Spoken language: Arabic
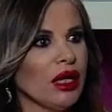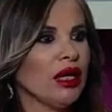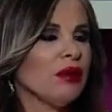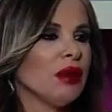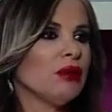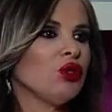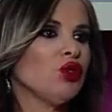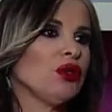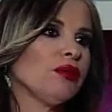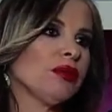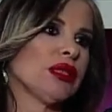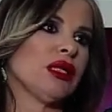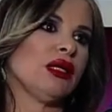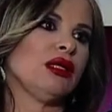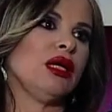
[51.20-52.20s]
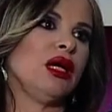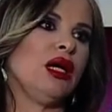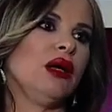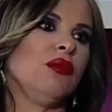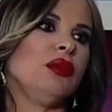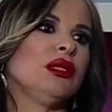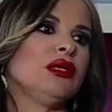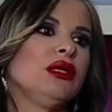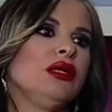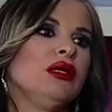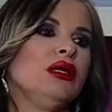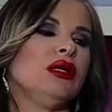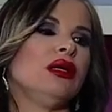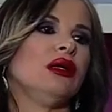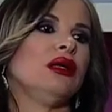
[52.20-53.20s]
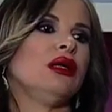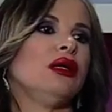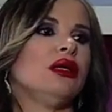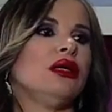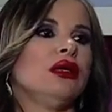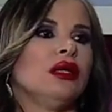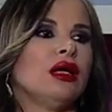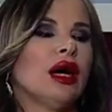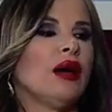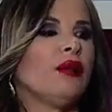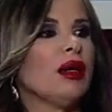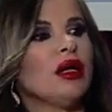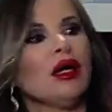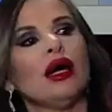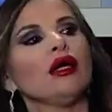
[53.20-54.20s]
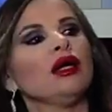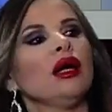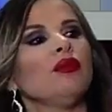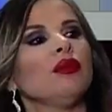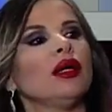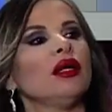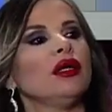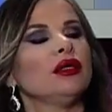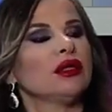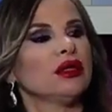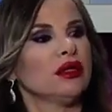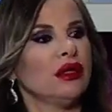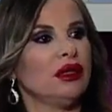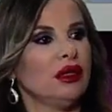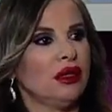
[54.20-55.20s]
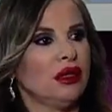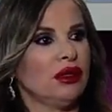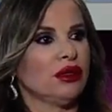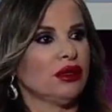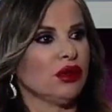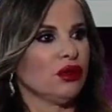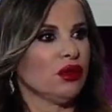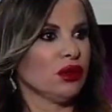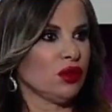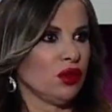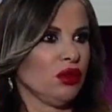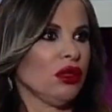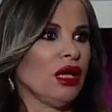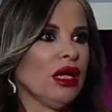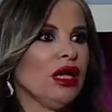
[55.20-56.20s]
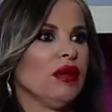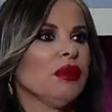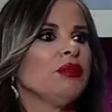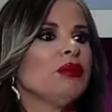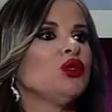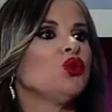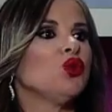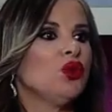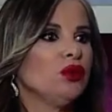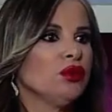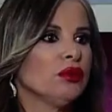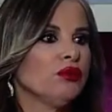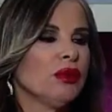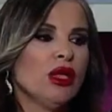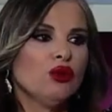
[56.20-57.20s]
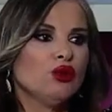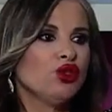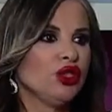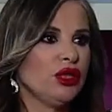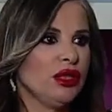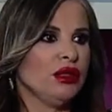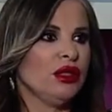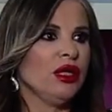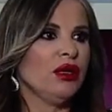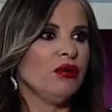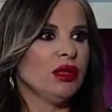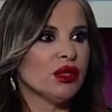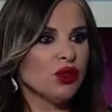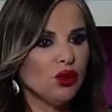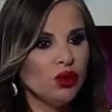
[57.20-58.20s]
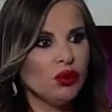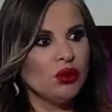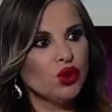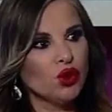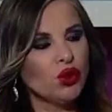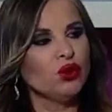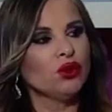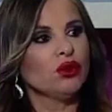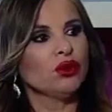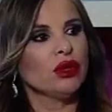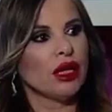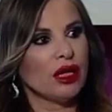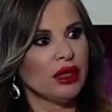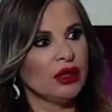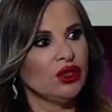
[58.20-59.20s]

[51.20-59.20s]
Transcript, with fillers: حيعمل مجهود مثلا مثل الحمل حيعمل آه، الثور حيعمل مجهود ما له شيء بس هو بجهوده رح